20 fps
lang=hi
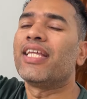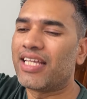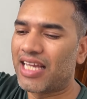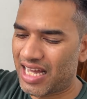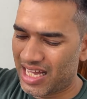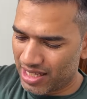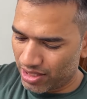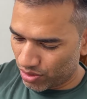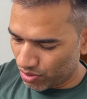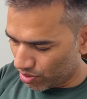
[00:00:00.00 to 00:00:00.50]

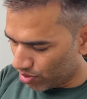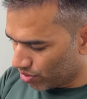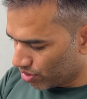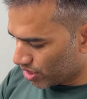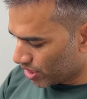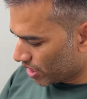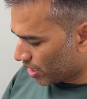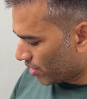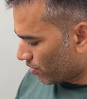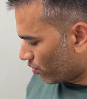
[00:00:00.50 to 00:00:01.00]
यहाँ तो
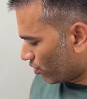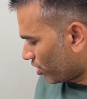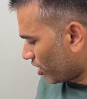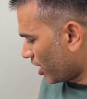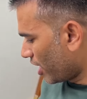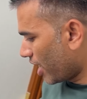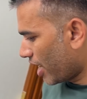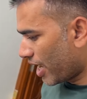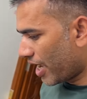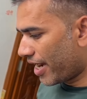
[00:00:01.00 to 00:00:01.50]
जगह उतनी
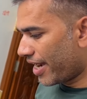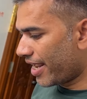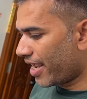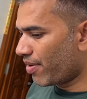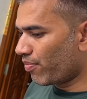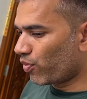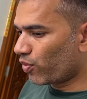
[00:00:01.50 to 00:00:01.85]
है नहीं